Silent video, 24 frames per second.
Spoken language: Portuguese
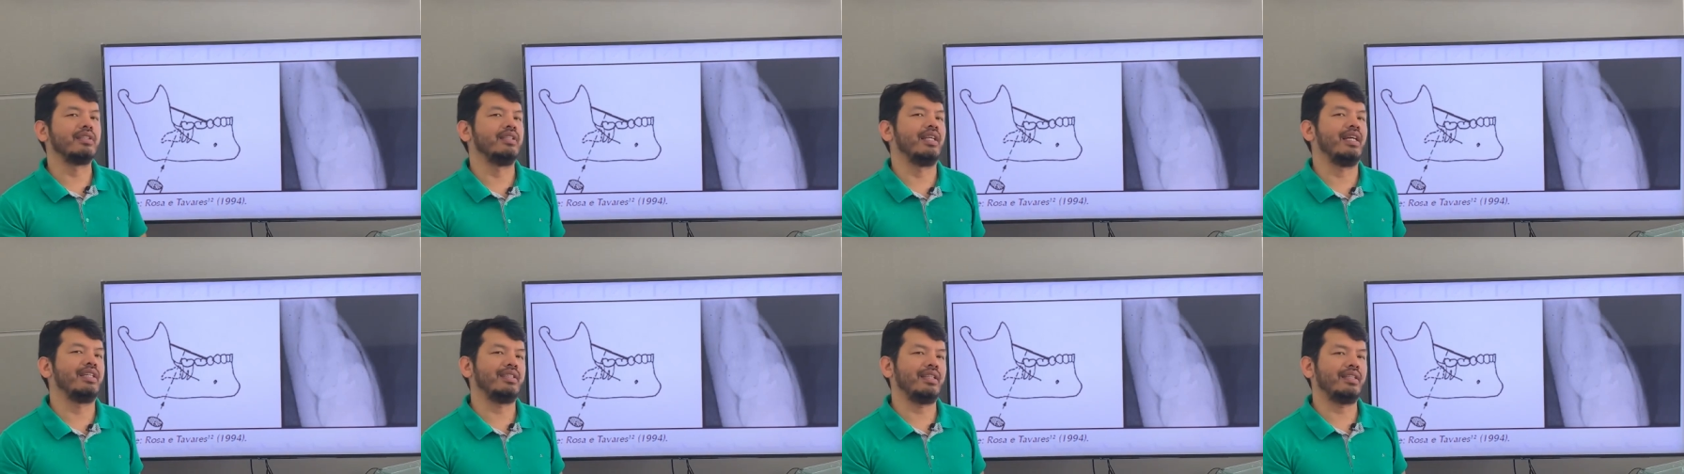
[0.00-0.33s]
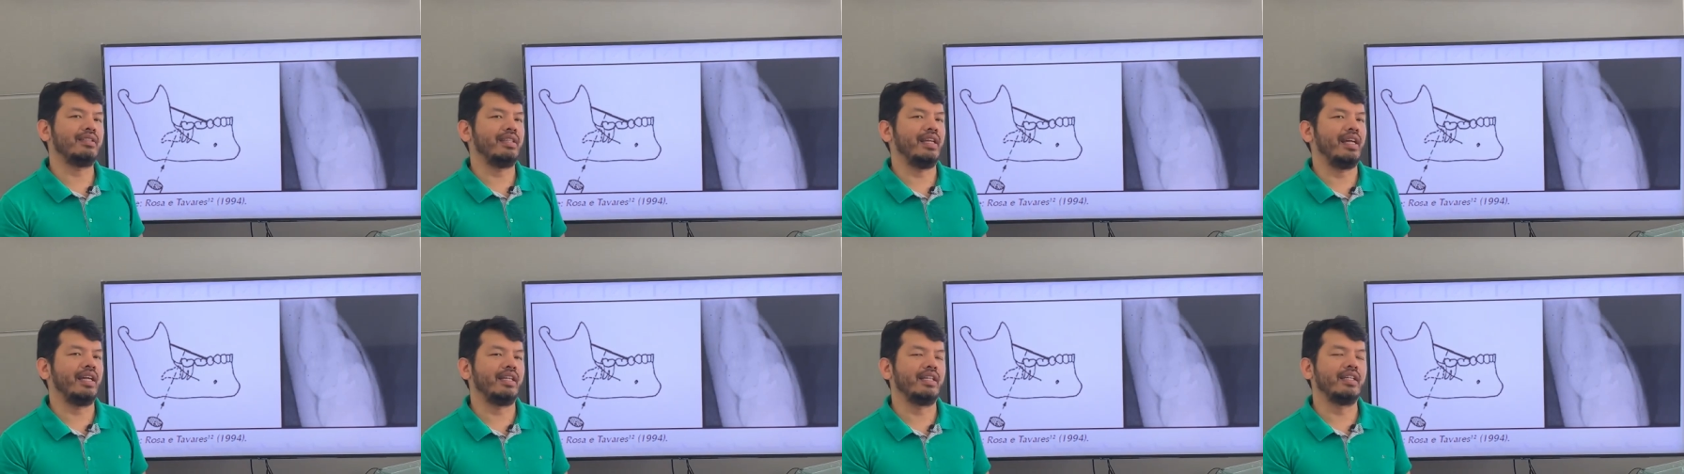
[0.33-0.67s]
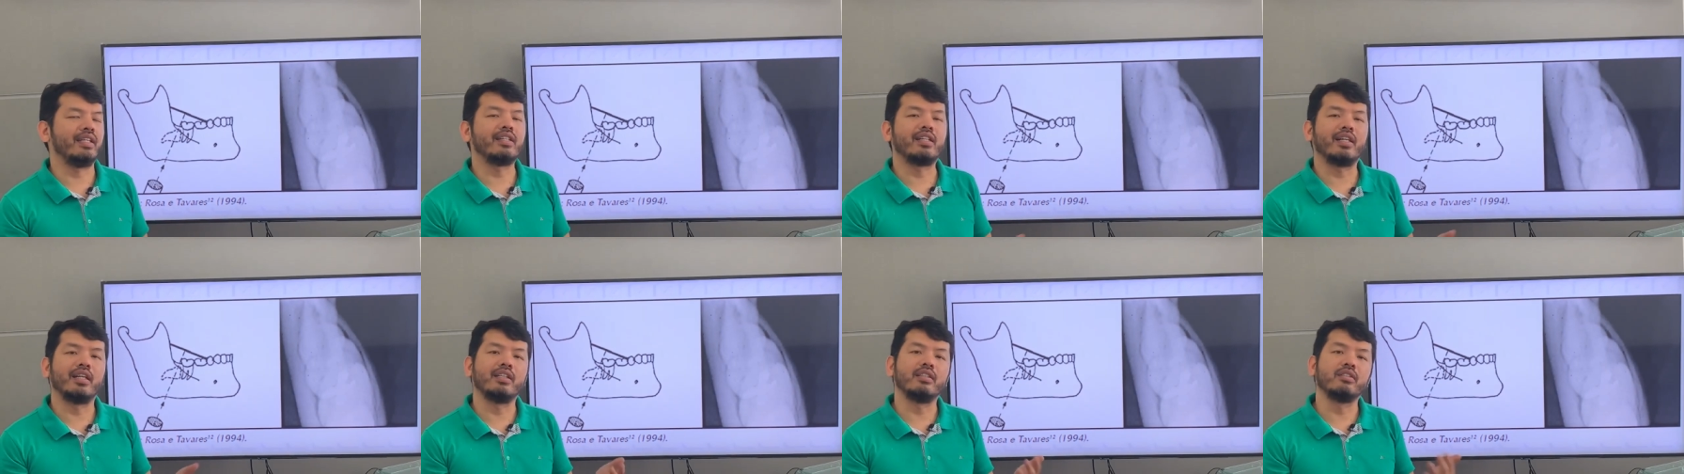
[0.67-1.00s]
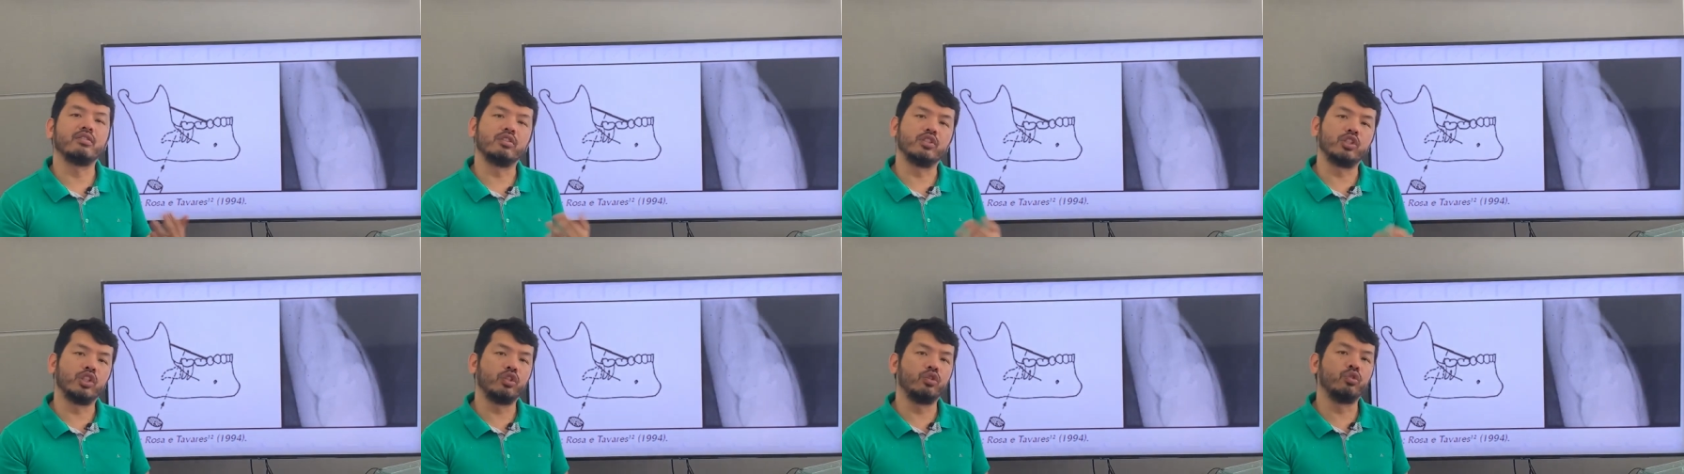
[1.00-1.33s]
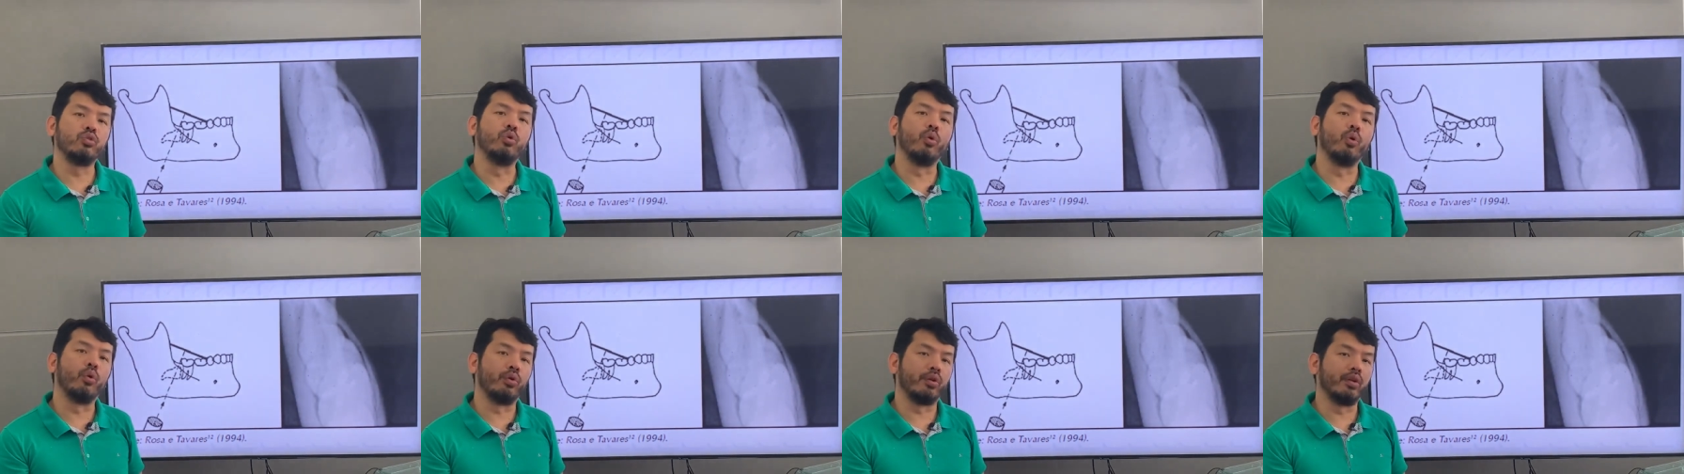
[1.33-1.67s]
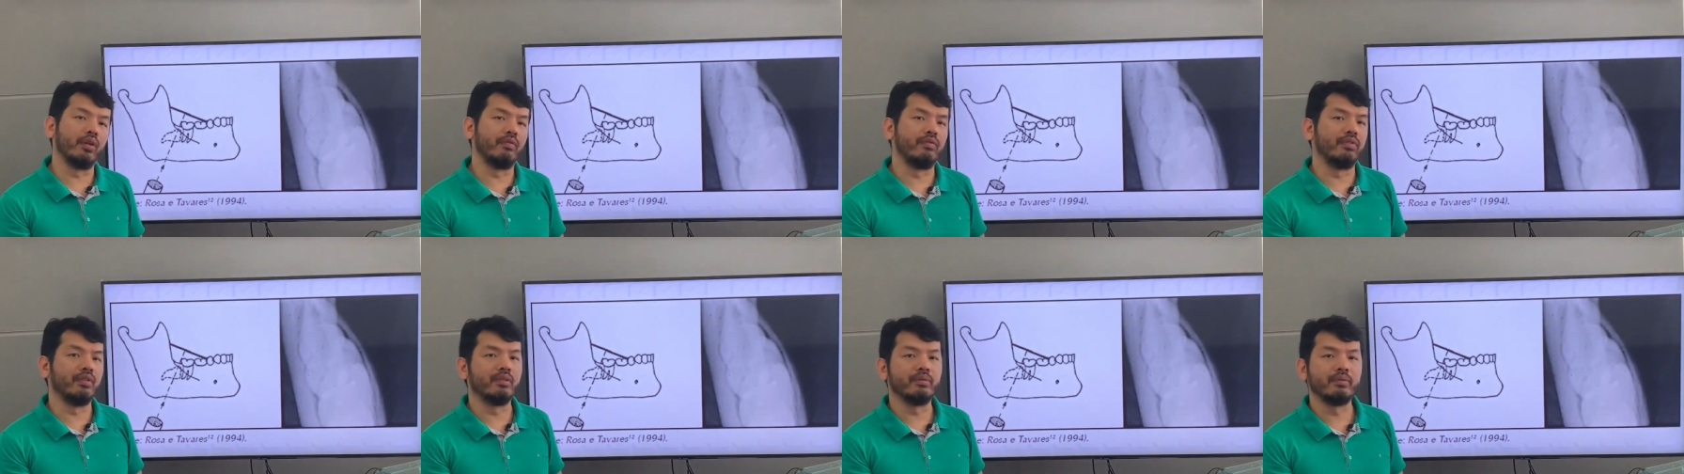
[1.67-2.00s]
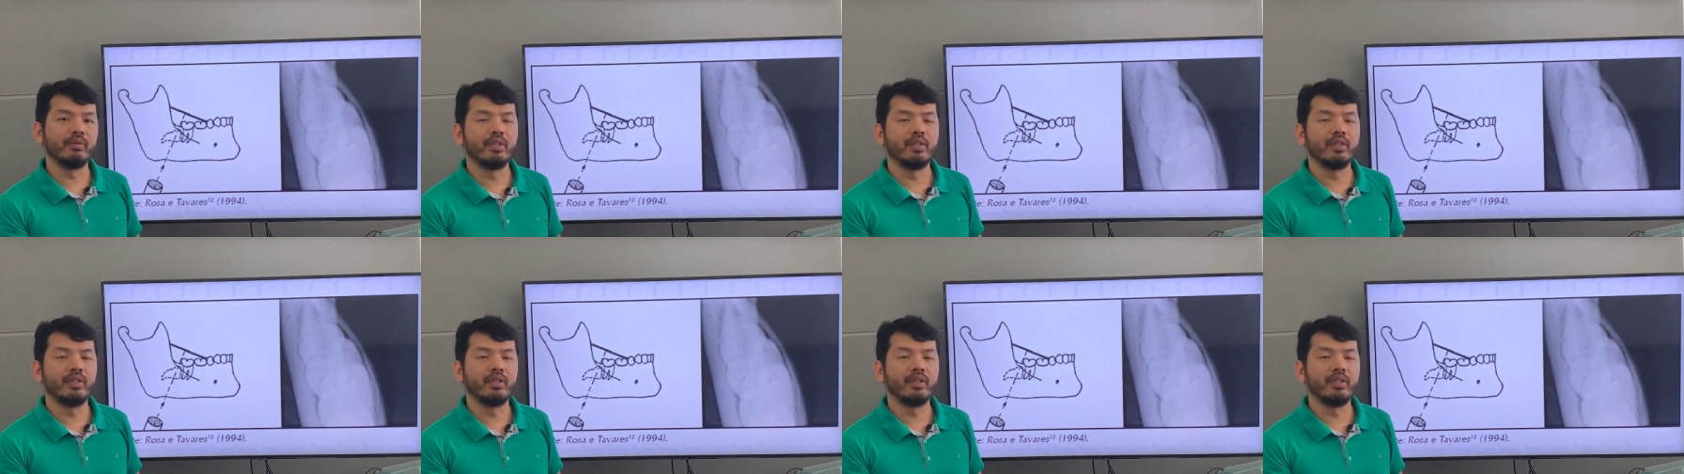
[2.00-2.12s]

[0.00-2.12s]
dessa técnica de Donovan.